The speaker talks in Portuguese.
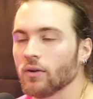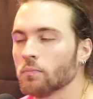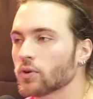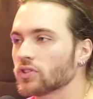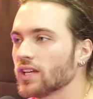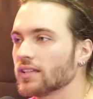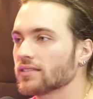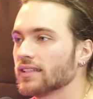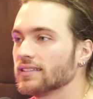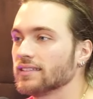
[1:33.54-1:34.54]
um processo
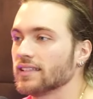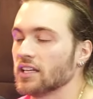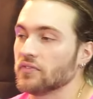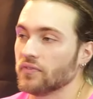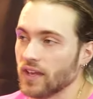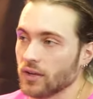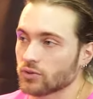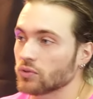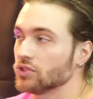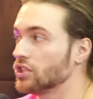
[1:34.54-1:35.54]
que você se sente feio,
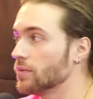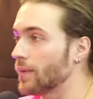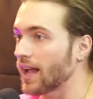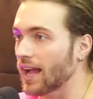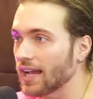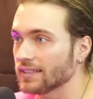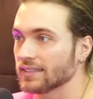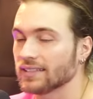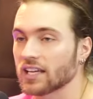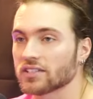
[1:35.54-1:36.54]
sua autoestima cai,
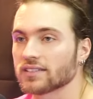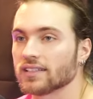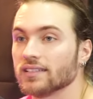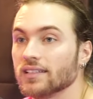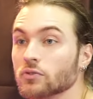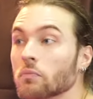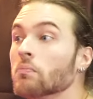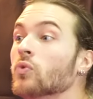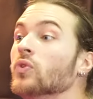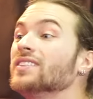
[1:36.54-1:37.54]
você se acha esquisito.
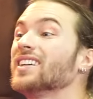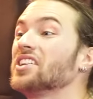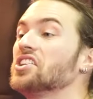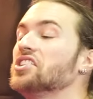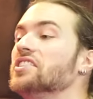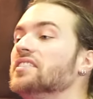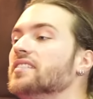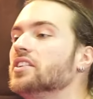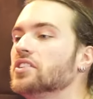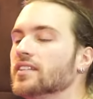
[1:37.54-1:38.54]
Muita gente
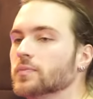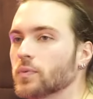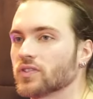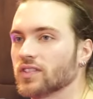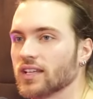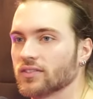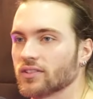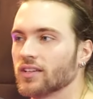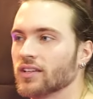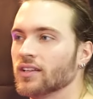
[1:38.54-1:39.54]
desiste nesse processo.
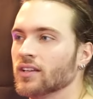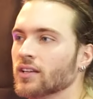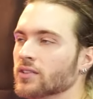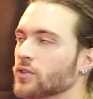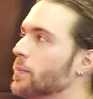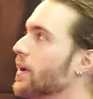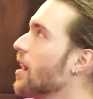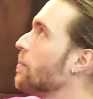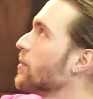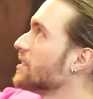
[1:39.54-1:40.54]
Se eu pegar
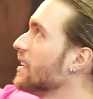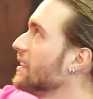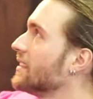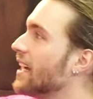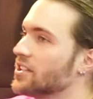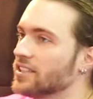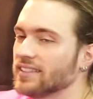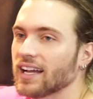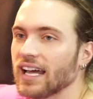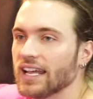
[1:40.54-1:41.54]
uma porcentagem
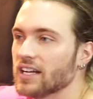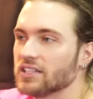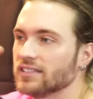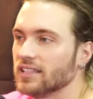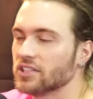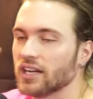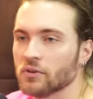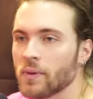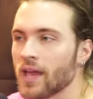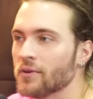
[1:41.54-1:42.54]
assim, a galera desiste ali
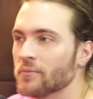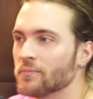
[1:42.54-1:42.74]
no meio.